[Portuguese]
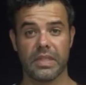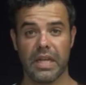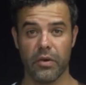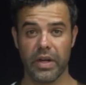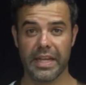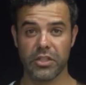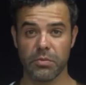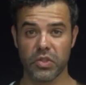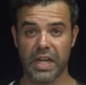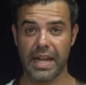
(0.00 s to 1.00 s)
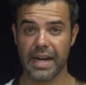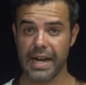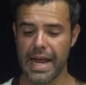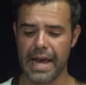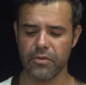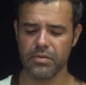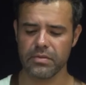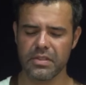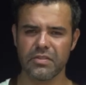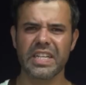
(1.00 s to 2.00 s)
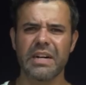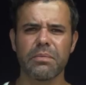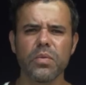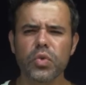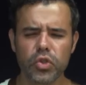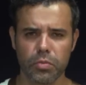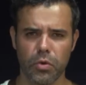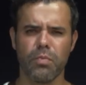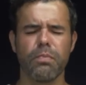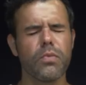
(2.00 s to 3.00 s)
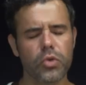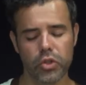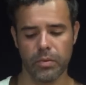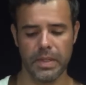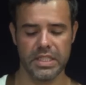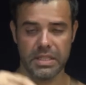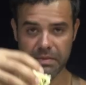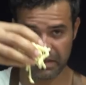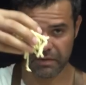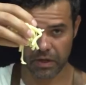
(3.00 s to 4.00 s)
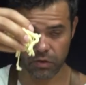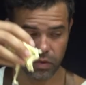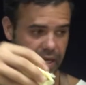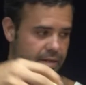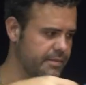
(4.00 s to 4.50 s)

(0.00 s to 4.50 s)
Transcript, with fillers: Agora queijo mussarela rodado Fica muito bom, muito bom assim. Aí vamos colocar.